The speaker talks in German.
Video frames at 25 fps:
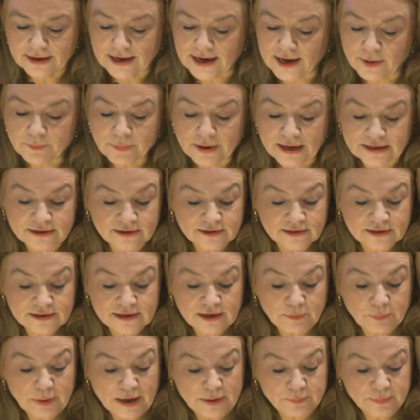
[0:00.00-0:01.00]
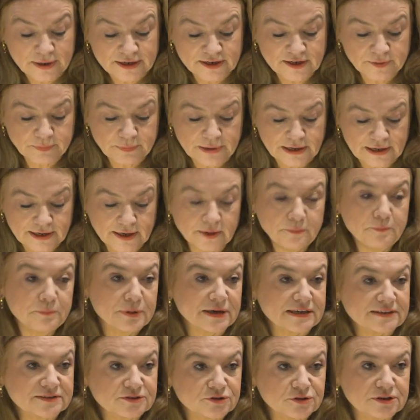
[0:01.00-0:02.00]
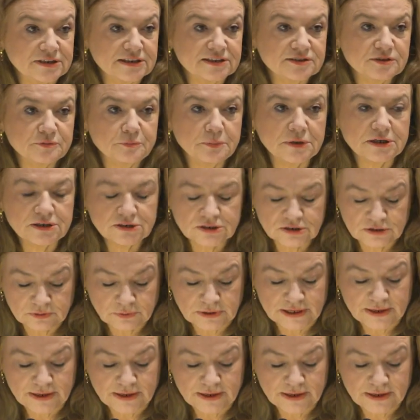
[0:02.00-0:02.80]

arbeitete dabei manchmal impressionistisch,